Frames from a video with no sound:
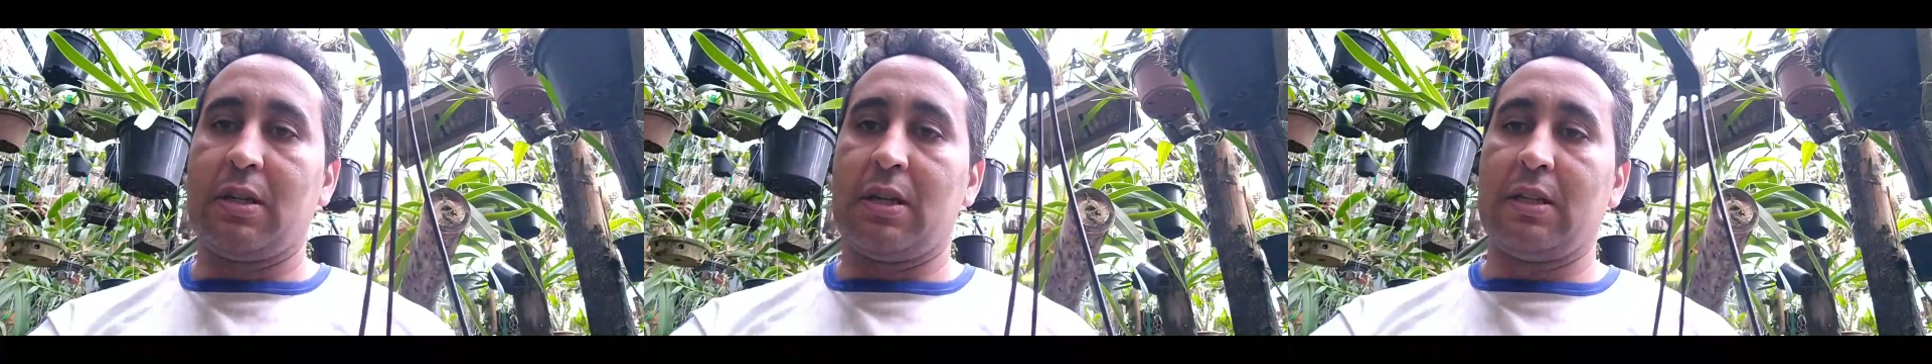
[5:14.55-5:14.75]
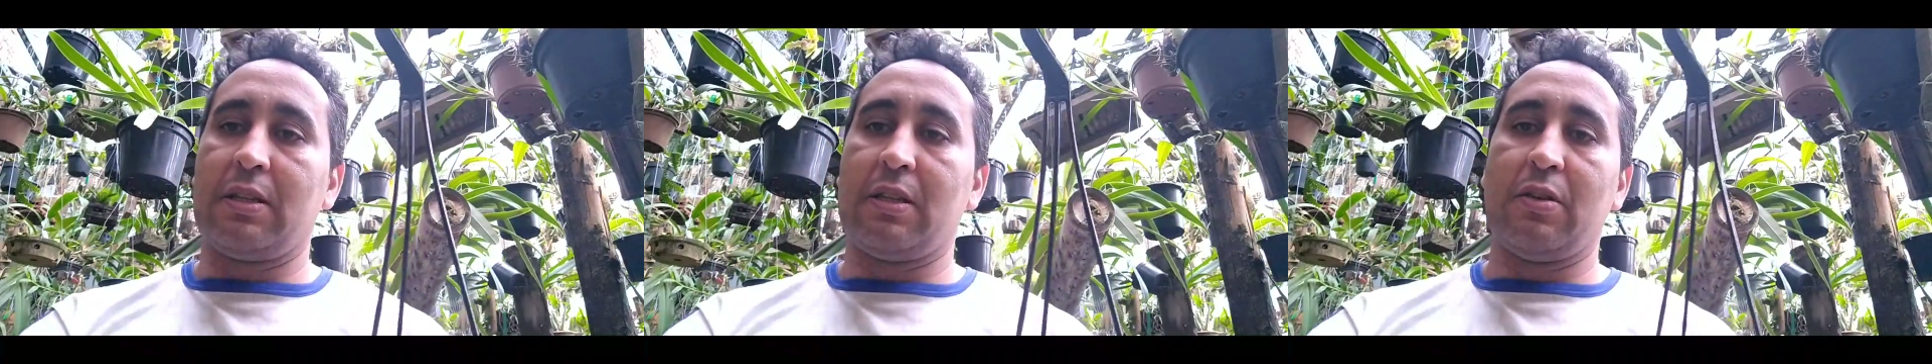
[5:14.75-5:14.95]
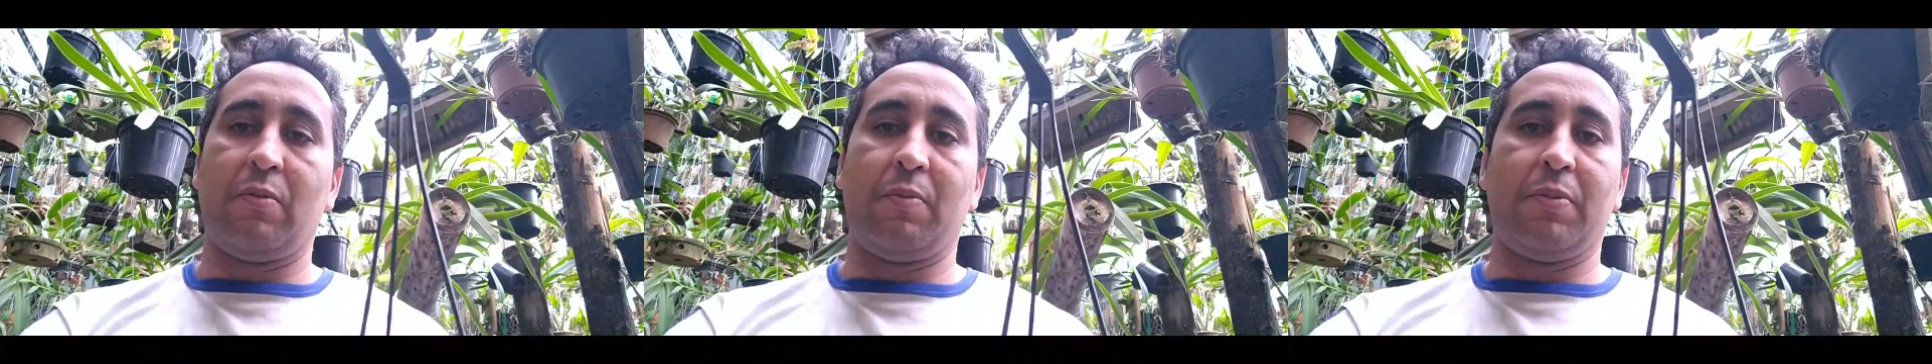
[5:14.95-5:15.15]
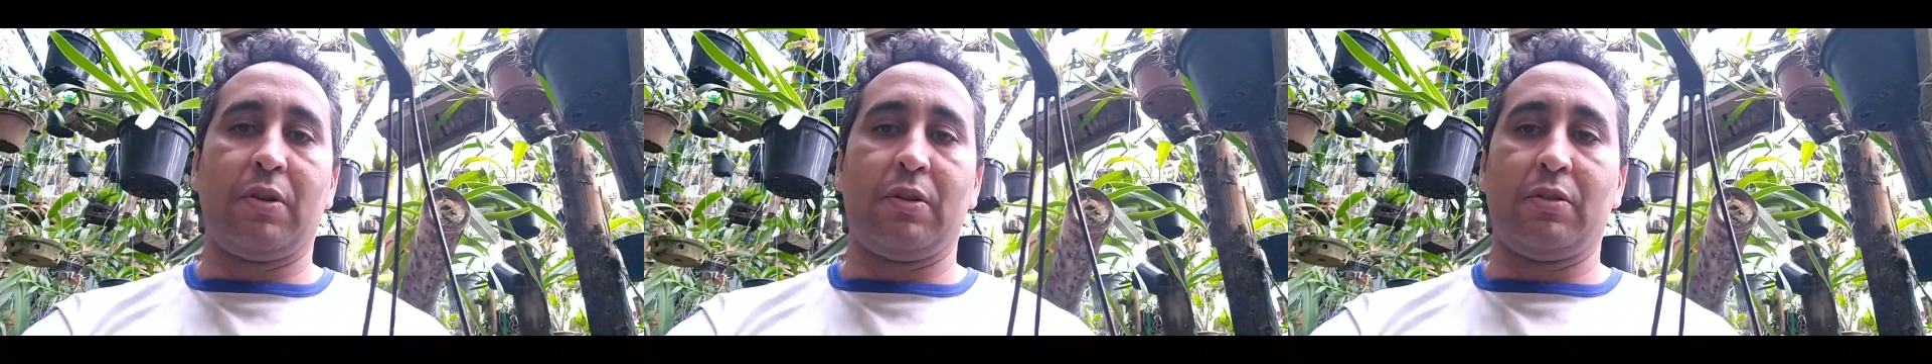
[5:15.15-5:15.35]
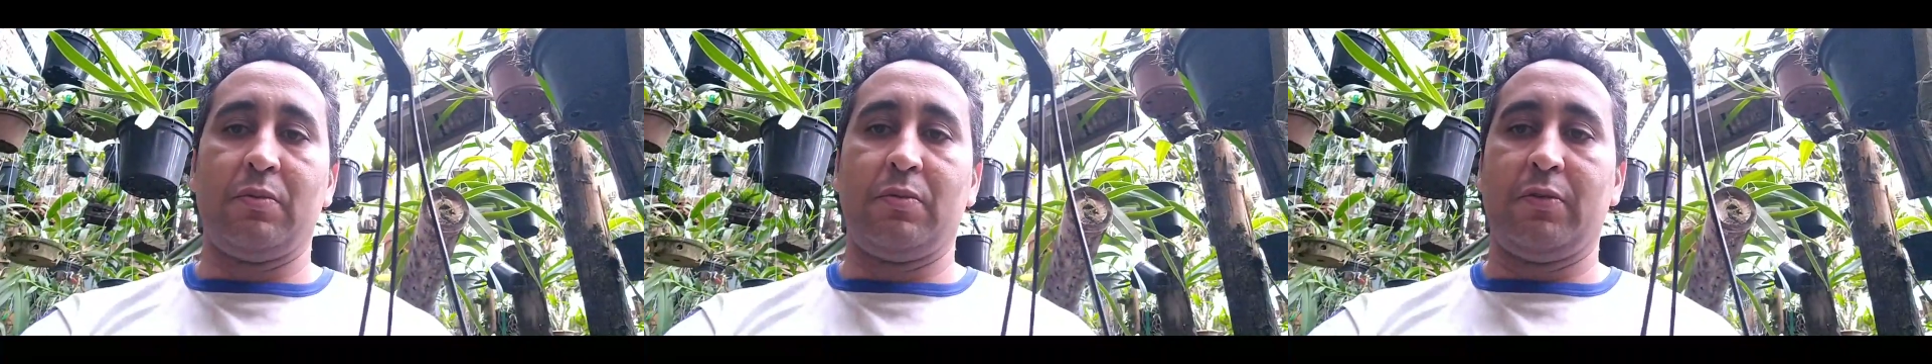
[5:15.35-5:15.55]
até o
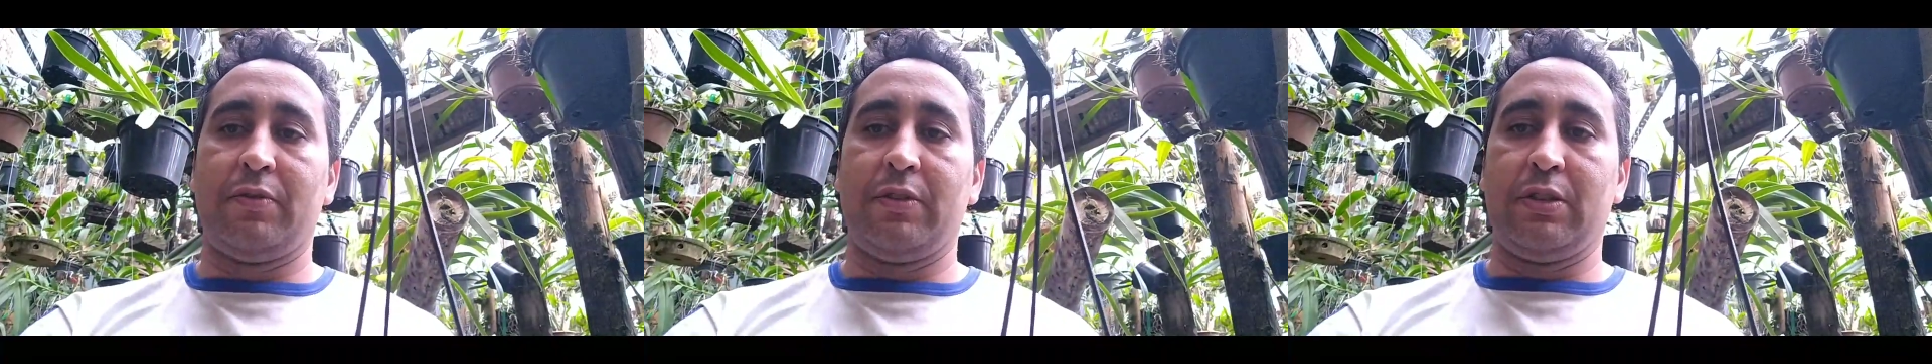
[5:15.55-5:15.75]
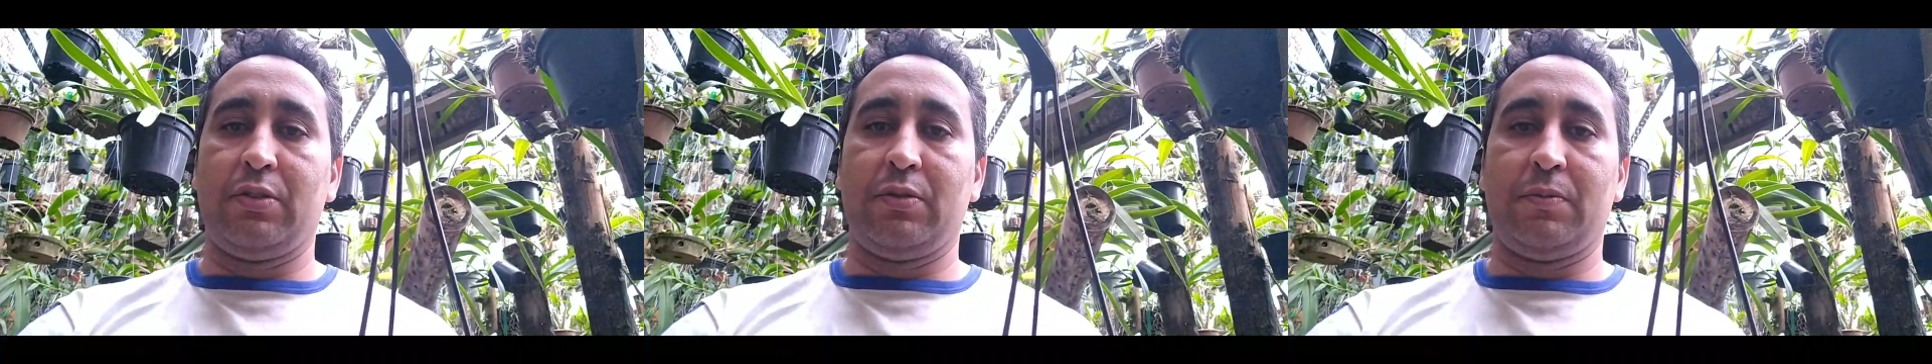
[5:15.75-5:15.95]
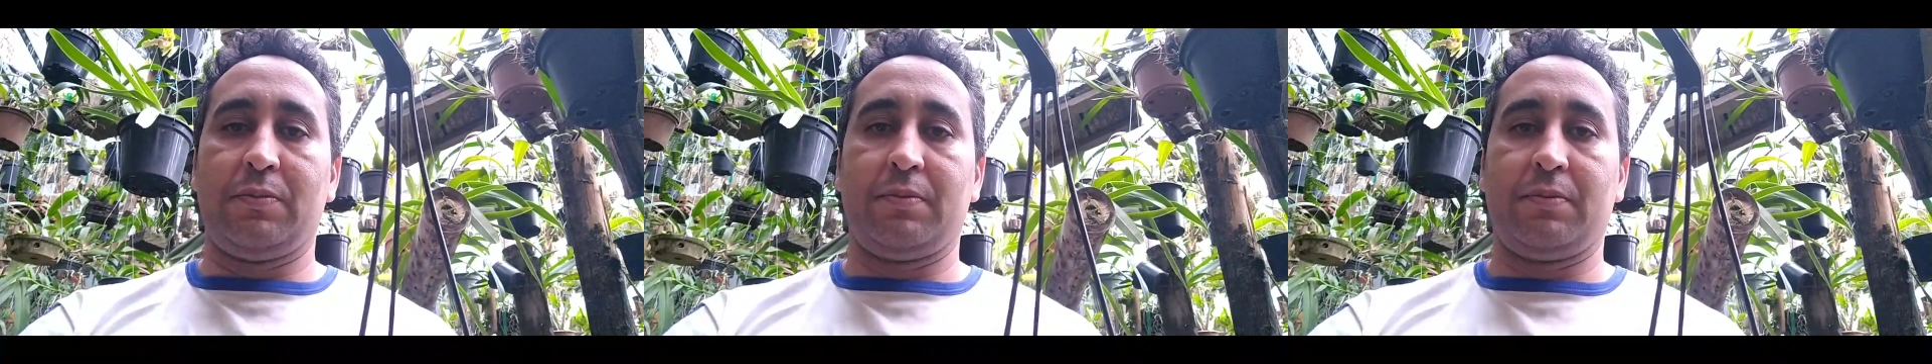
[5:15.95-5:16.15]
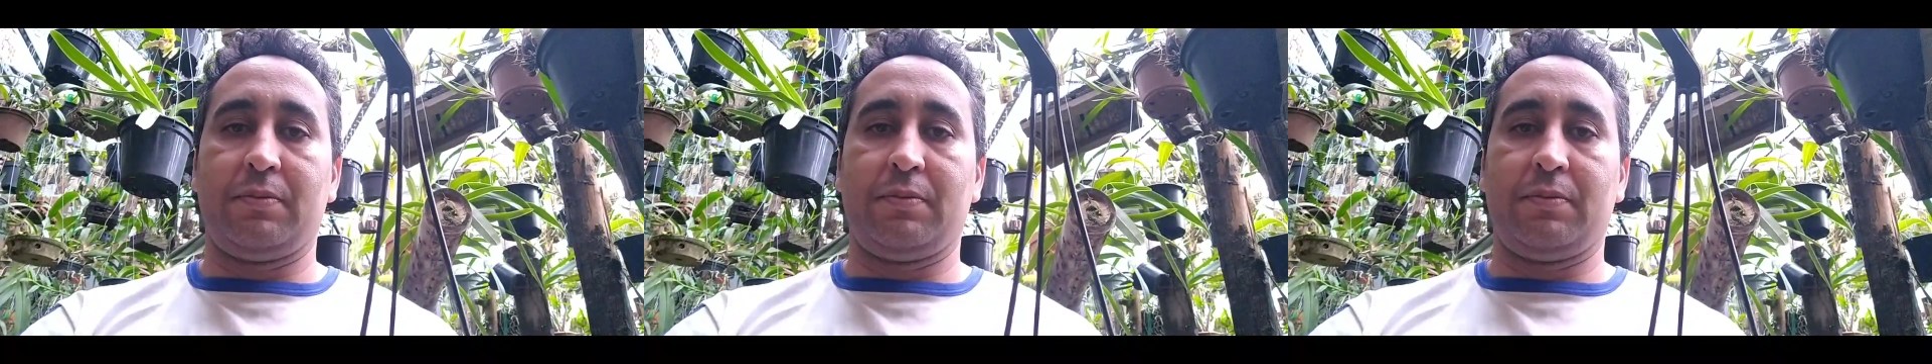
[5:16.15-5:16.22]
próximo vídeo.